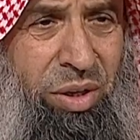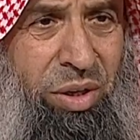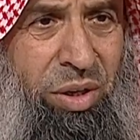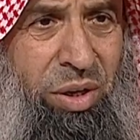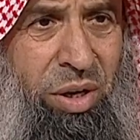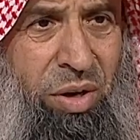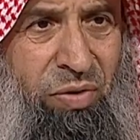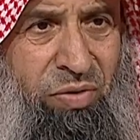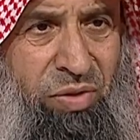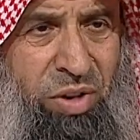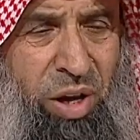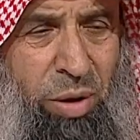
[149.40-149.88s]

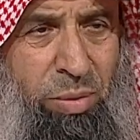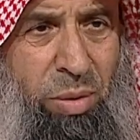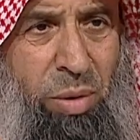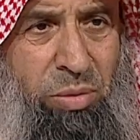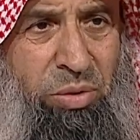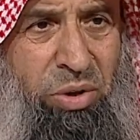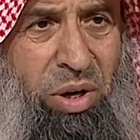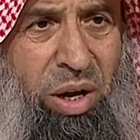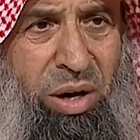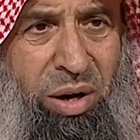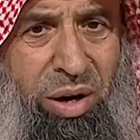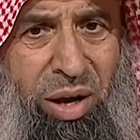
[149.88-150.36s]
يفتح باب
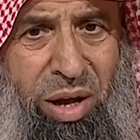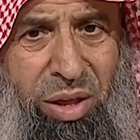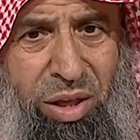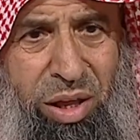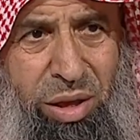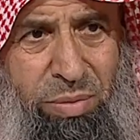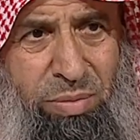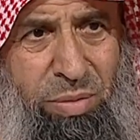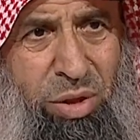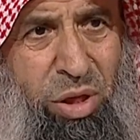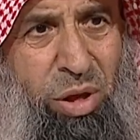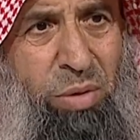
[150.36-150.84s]
شر عظيم
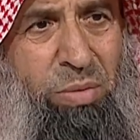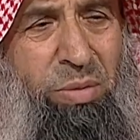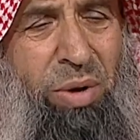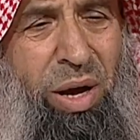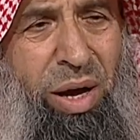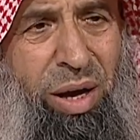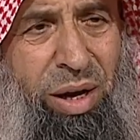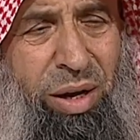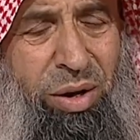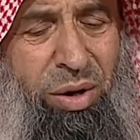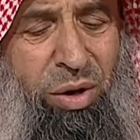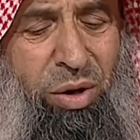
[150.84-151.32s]
مثل
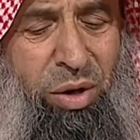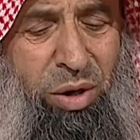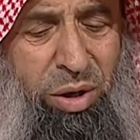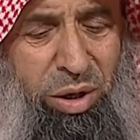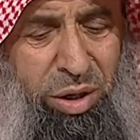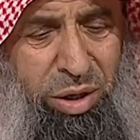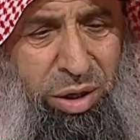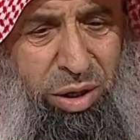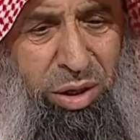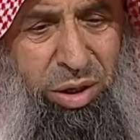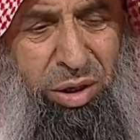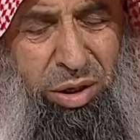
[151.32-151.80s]
ما
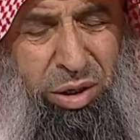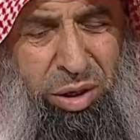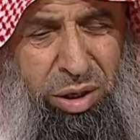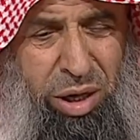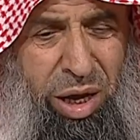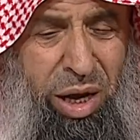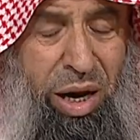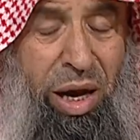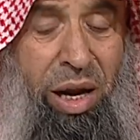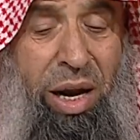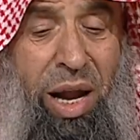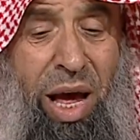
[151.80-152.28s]

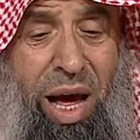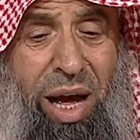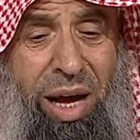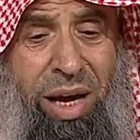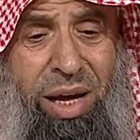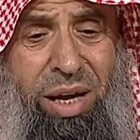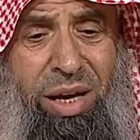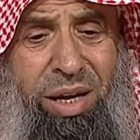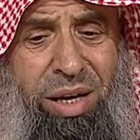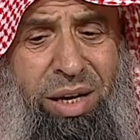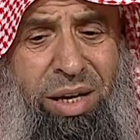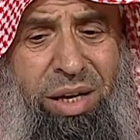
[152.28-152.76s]
نرى
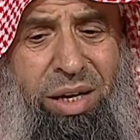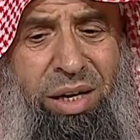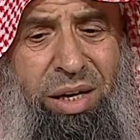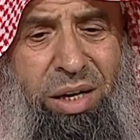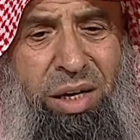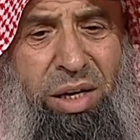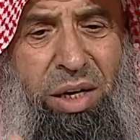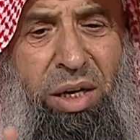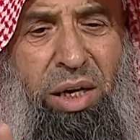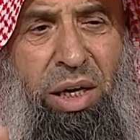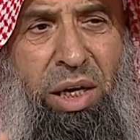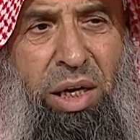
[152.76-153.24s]
لكن
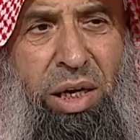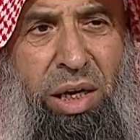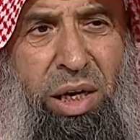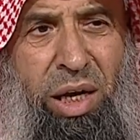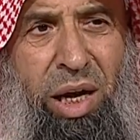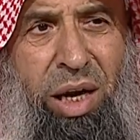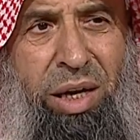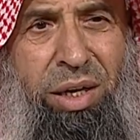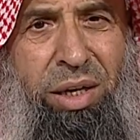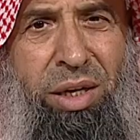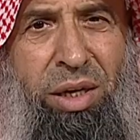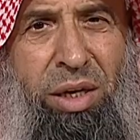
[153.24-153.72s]

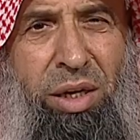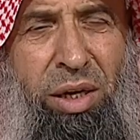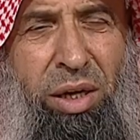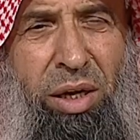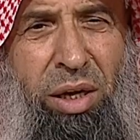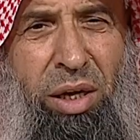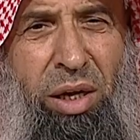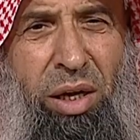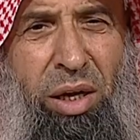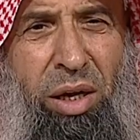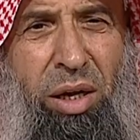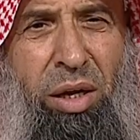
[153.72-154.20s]

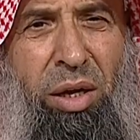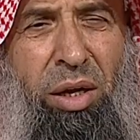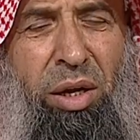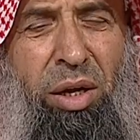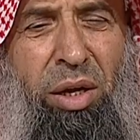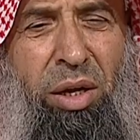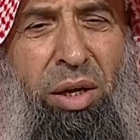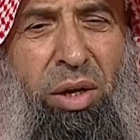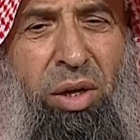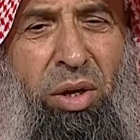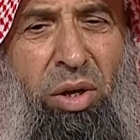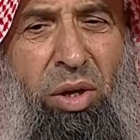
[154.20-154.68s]
يعني آه،
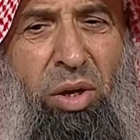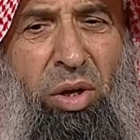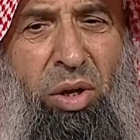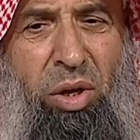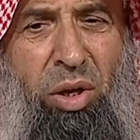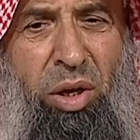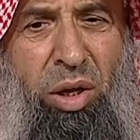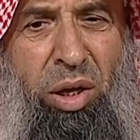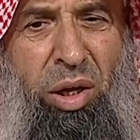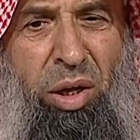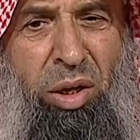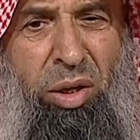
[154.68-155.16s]

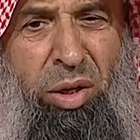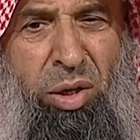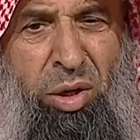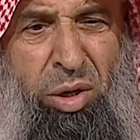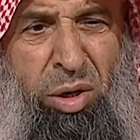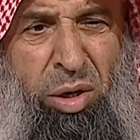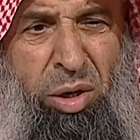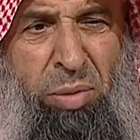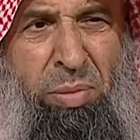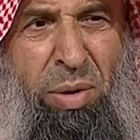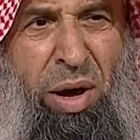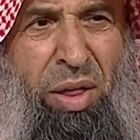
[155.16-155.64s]

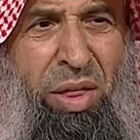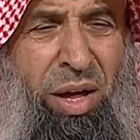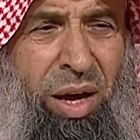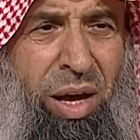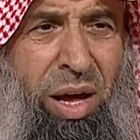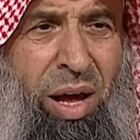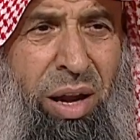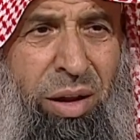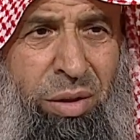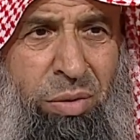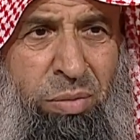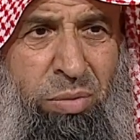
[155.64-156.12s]
ما
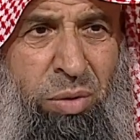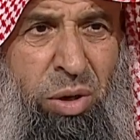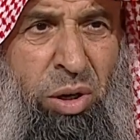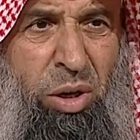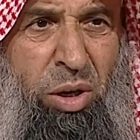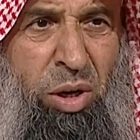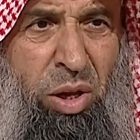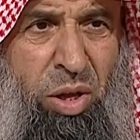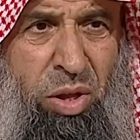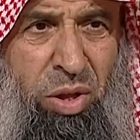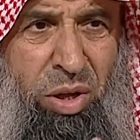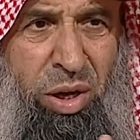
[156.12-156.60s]
ذكرت من
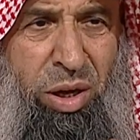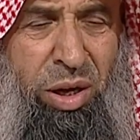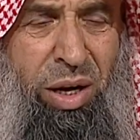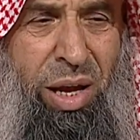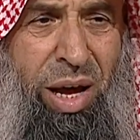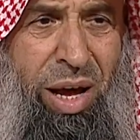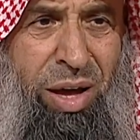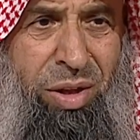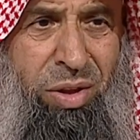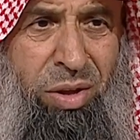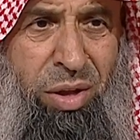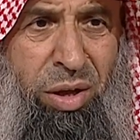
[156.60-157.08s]

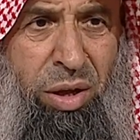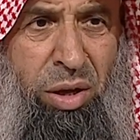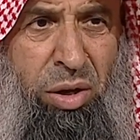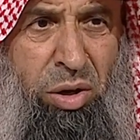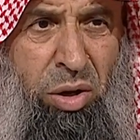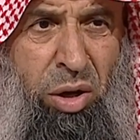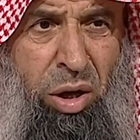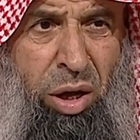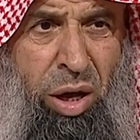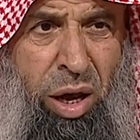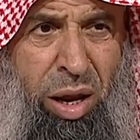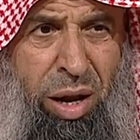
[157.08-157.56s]
الاستئناس
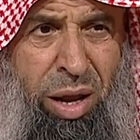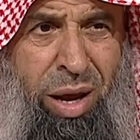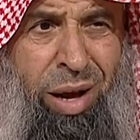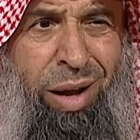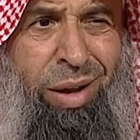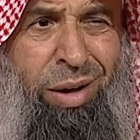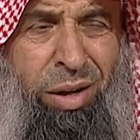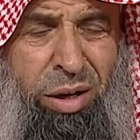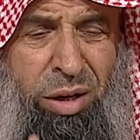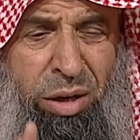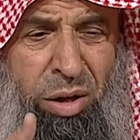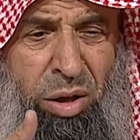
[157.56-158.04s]

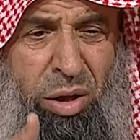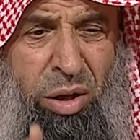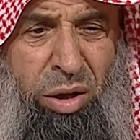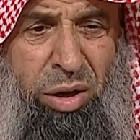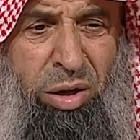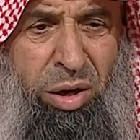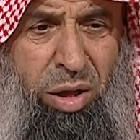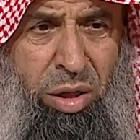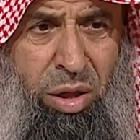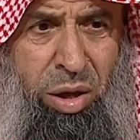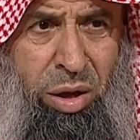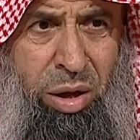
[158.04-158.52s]
أنا حين
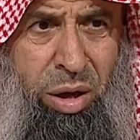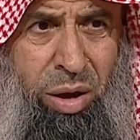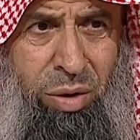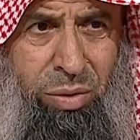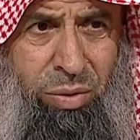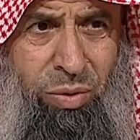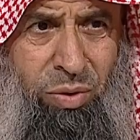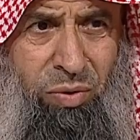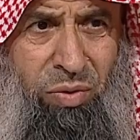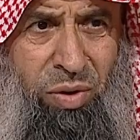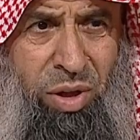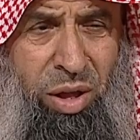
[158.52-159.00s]
حين
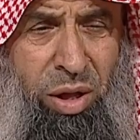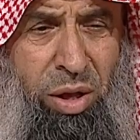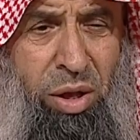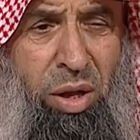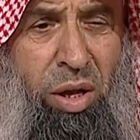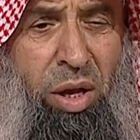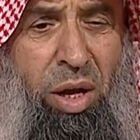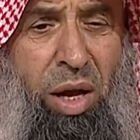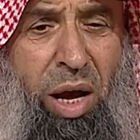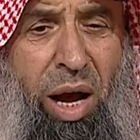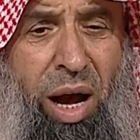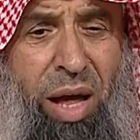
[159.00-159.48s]
ذكرته
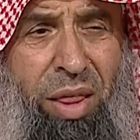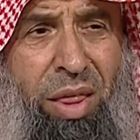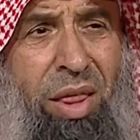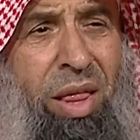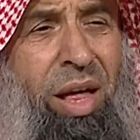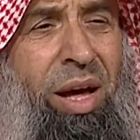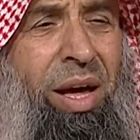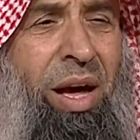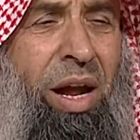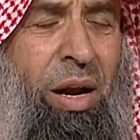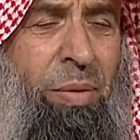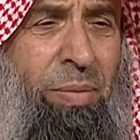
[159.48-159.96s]
هذا
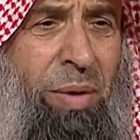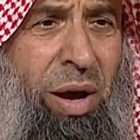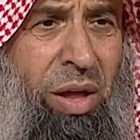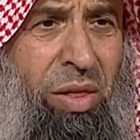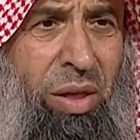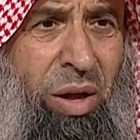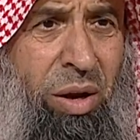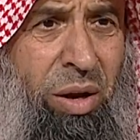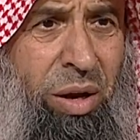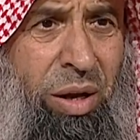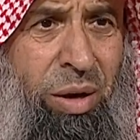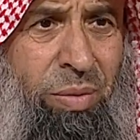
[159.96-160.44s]
ذكر بعض
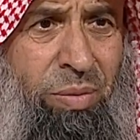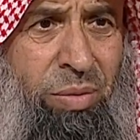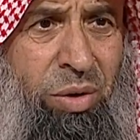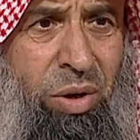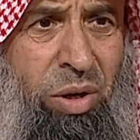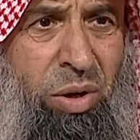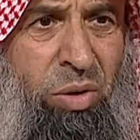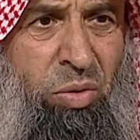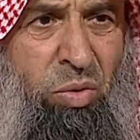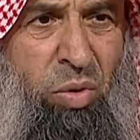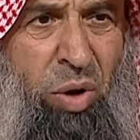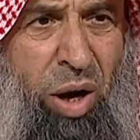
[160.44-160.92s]
العلم
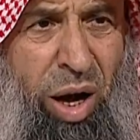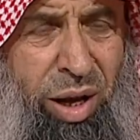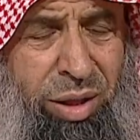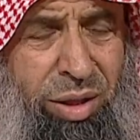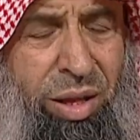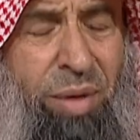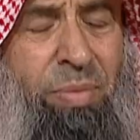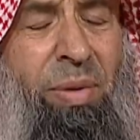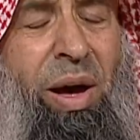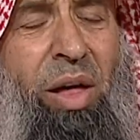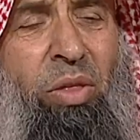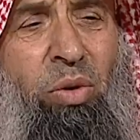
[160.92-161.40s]

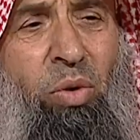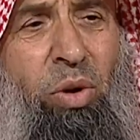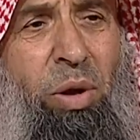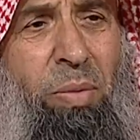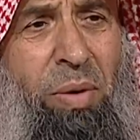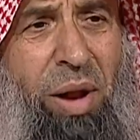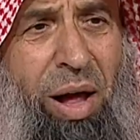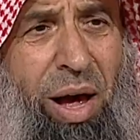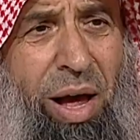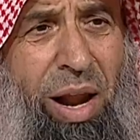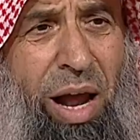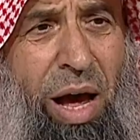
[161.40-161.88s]
وحتى بعض علماء
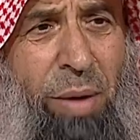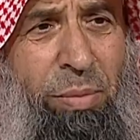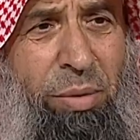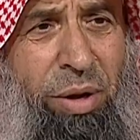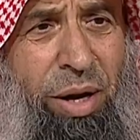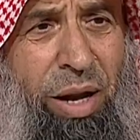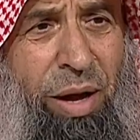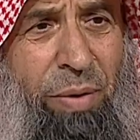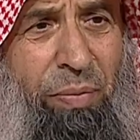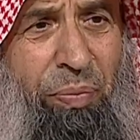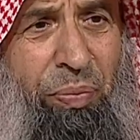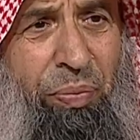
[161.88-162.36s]
الحنابلة